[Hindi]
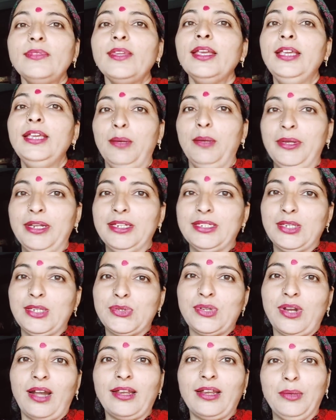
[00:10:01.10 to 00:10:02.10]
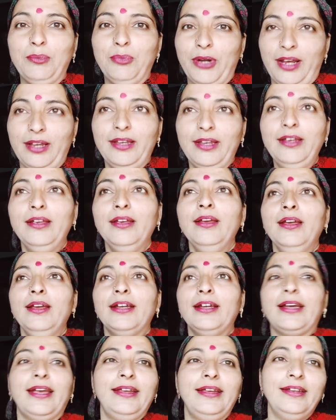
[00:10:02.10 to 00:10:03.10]
या मेरे ससुराल की बुराई
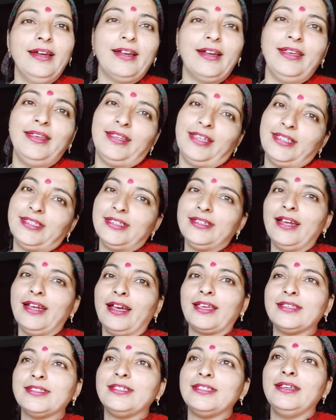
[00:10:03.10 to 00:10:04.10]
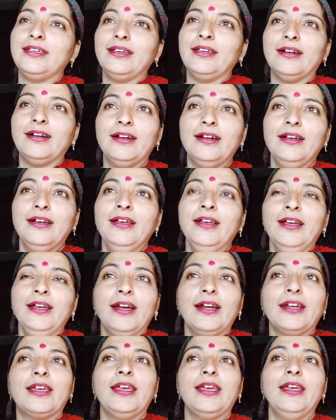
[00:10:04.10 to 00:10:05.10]
कहीं ना कहीं किसी ना किसी
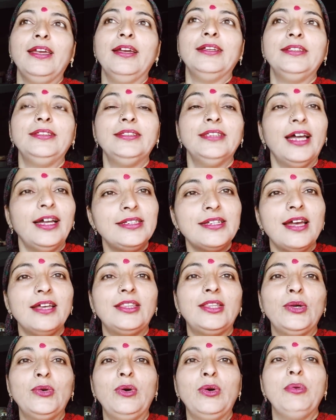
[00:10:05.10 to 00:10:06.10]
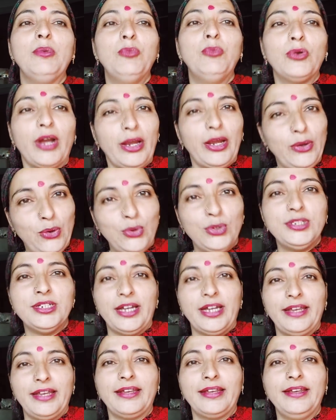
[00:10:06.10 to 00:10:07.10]
की ना चाहते हुए भी बुराई हो
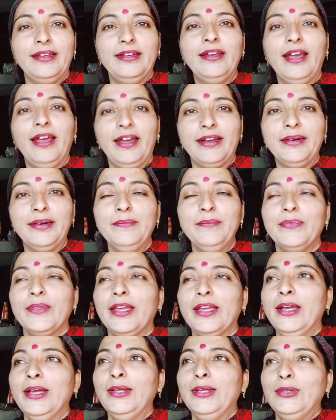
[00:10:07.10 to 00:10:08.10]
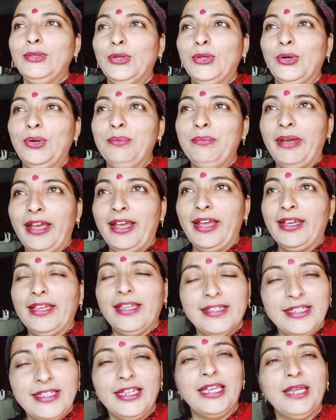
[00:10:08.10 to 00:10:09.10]
जाएगी है ना तो मैं
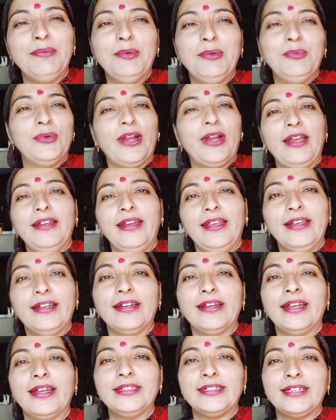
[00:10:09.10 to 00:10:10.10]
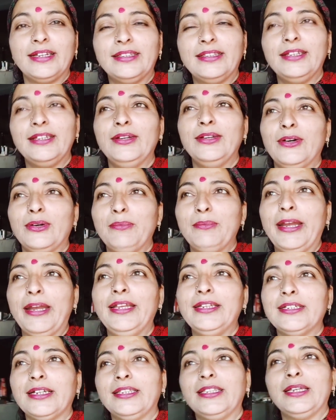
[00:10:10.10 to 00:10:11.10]
किसी की भी बुराई नहीं करना चाहती और मैं
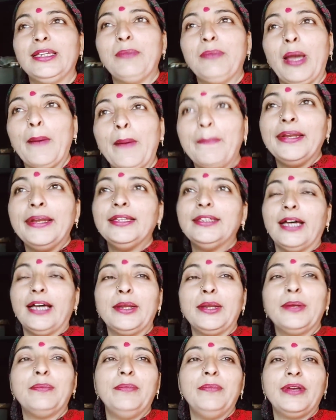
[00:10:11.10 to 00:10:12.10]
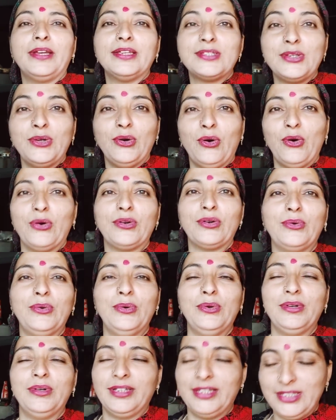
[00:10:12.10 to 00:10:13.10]
नहीं चाहती कि मैं अपनी तारीफ में किसी और
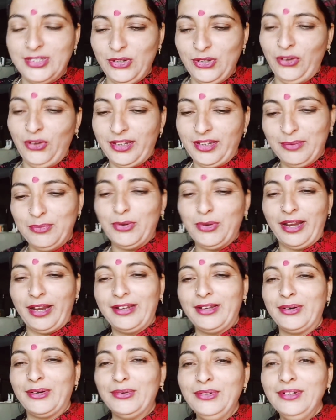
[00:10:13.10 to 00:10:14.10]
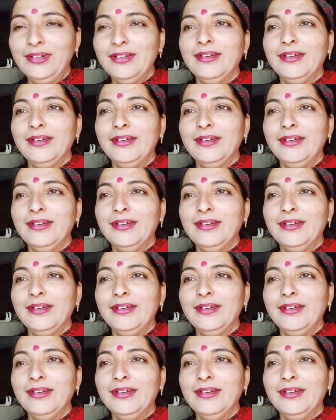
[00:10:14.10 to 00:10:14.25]
को किसी और की बुराई करूं